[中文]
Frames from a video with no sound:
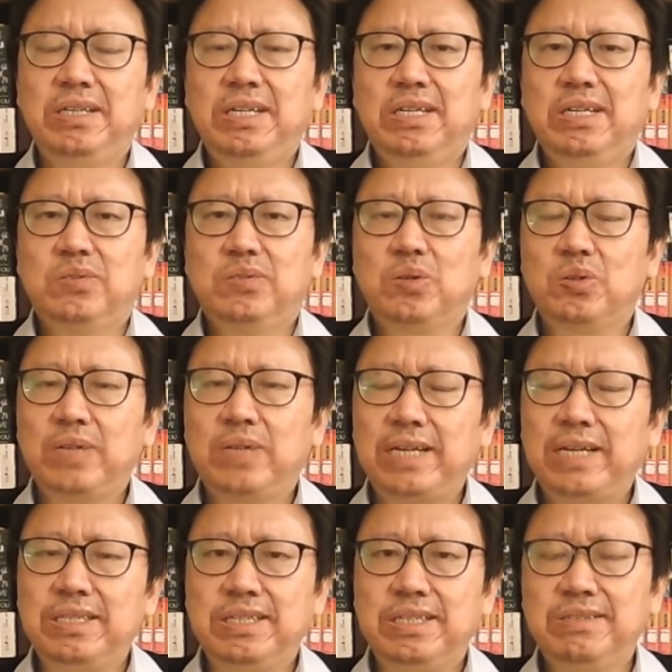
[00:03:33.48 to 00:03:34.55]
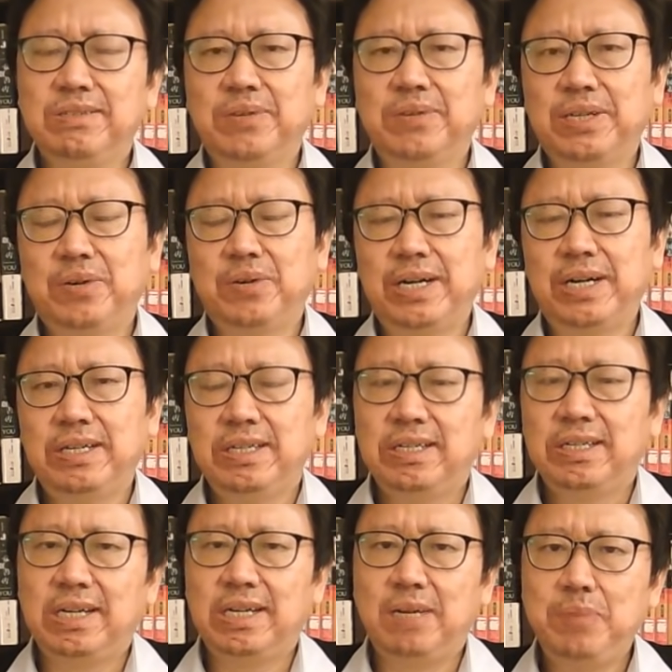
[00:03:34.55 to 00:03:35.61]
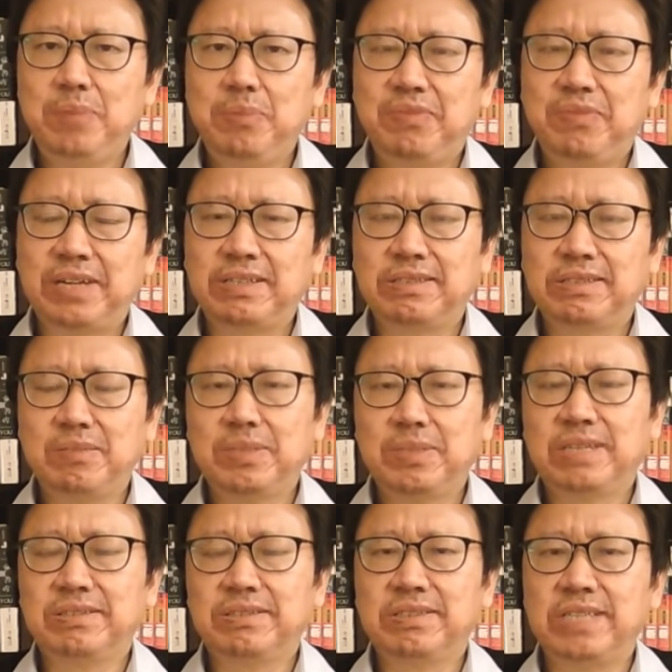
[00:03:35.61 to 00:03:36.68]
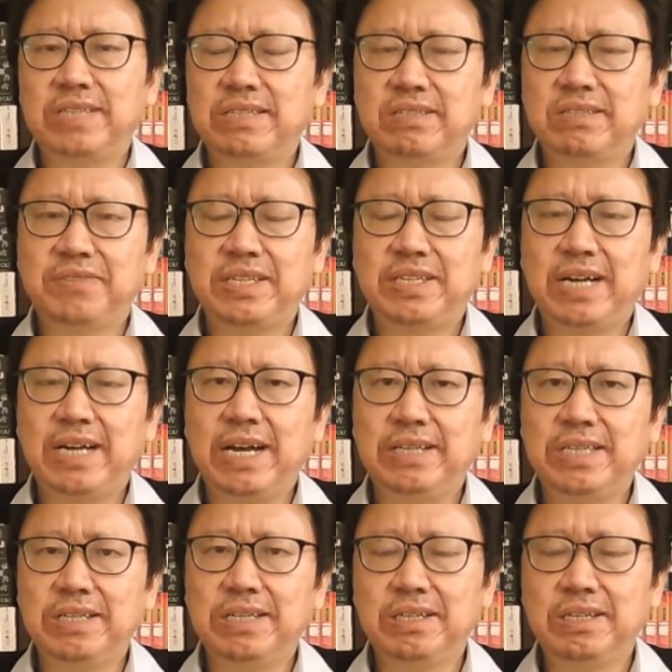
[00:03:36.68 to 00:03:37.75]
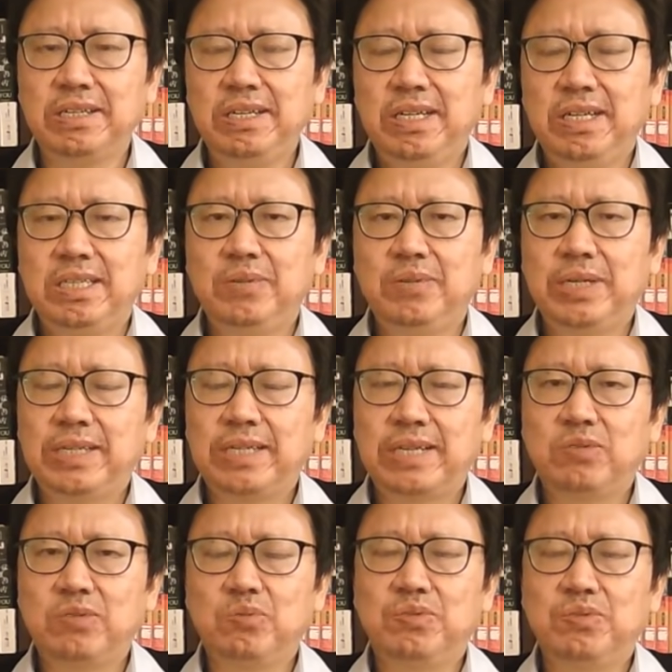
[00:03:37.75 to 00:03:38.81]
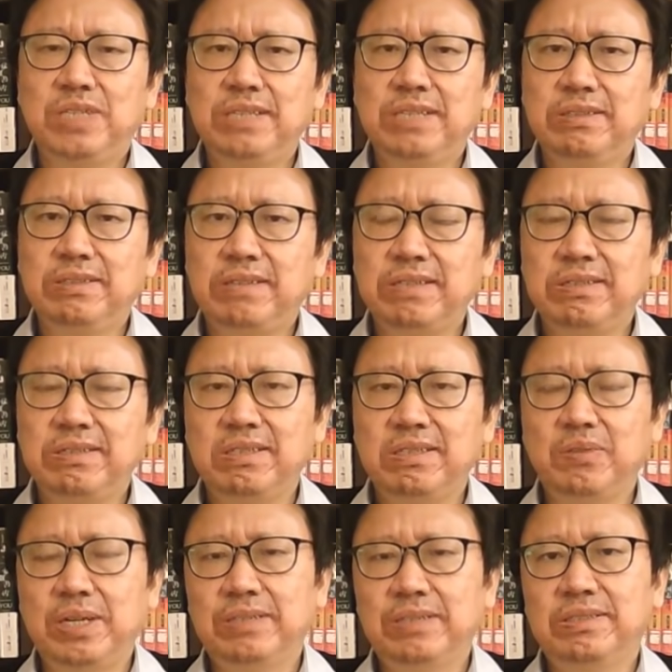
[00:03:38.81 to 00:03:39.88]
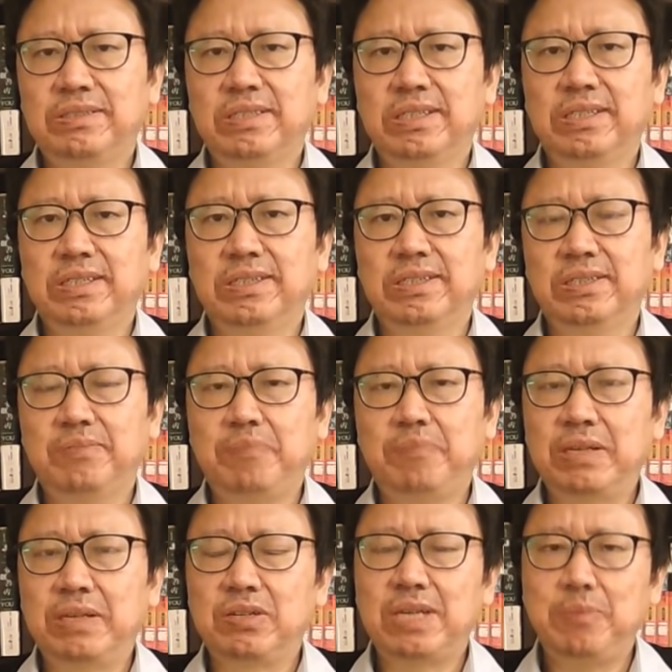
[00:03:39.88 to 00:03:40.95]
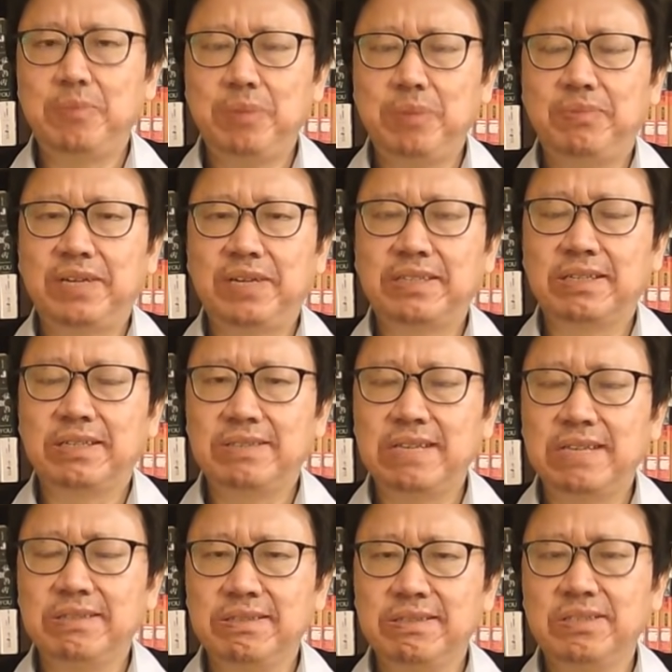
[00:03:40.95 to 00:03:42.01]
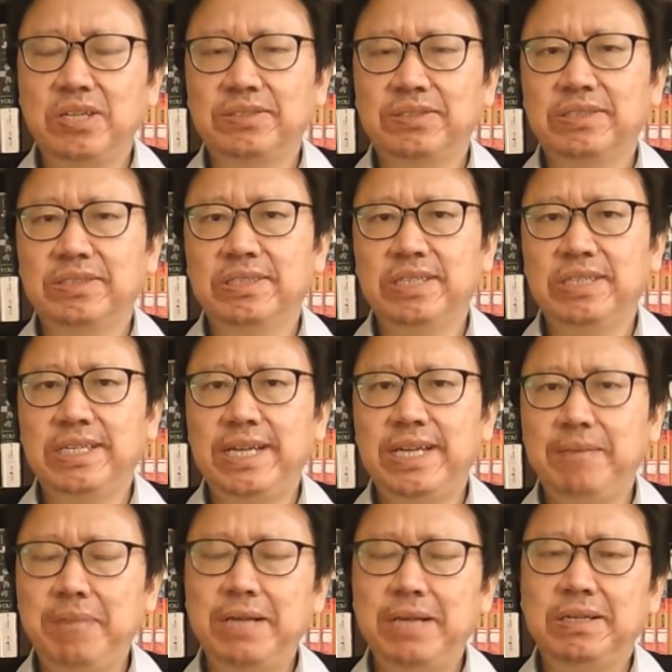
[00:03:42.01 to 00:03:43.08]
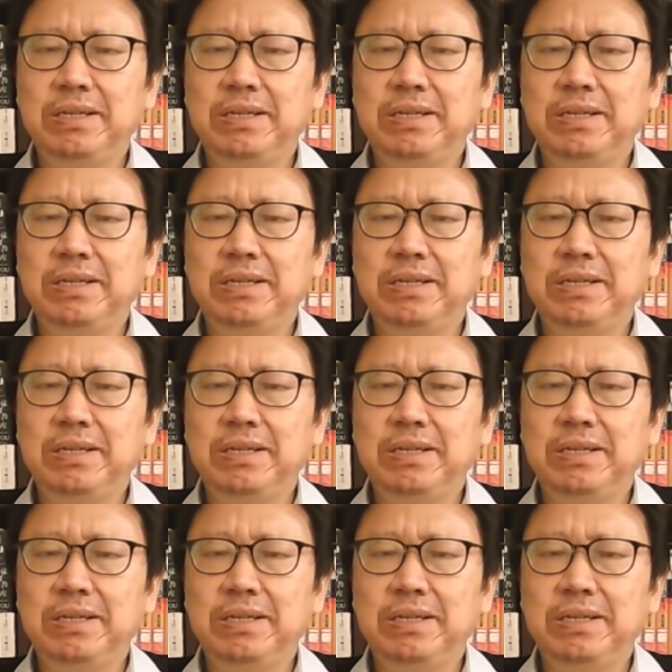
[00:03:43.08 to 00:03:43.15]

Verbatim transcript: 如果说他已经死亡的话，啊，密不发丧这么长时间是非常罕见的，因为他的祖父金日成死亡是北朝鲜密不发丧三十四小时一天半，